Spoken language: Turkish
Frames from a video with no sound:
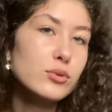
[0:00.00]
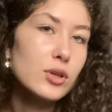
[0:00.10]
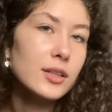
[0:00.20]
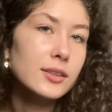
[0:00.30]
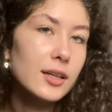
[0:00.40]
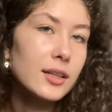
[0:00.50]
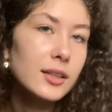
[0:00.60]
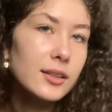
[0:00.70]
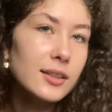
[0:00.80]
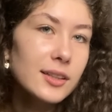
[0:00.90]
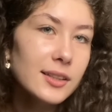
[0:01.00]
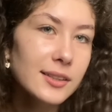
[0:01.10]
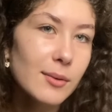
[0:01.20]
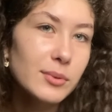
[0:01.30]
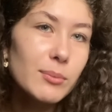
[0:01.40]
Şu an daha
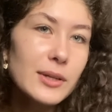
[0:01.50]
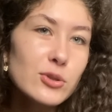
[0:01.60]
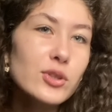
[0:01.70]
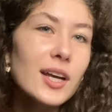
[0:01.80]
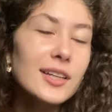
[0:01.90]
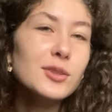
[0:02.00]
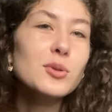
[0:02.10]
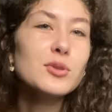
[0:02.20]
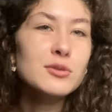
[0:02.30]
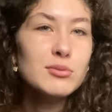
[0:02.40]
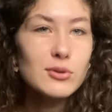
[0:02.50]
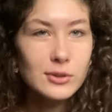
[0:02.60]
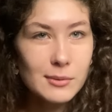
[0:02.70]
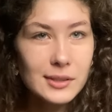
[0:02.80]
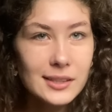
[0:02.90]
yani bir 5-10 dakikadır konuşmuş
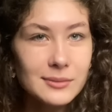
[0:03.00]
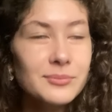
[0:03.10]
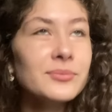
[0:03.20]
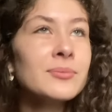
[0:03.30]
olabilirim.